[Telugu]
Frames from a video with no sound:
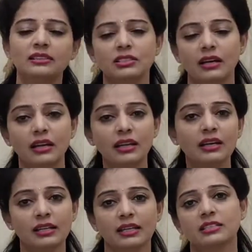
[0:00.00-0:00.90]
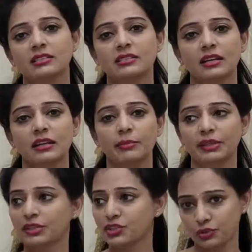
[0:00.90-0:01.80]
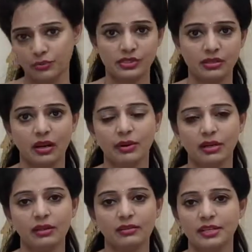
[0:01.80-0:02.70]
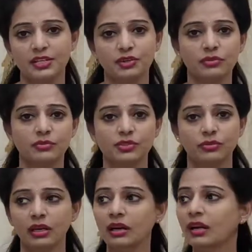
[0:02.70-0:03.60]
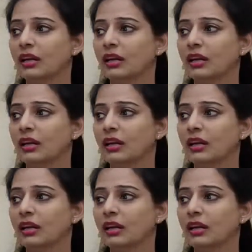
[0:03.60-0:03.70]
చాలా కలెక్షన్స్ అండి పెద్ద షోరూమ్స్ కాబట్టి త్రీ షోరూమ్స్ కూడా కూడా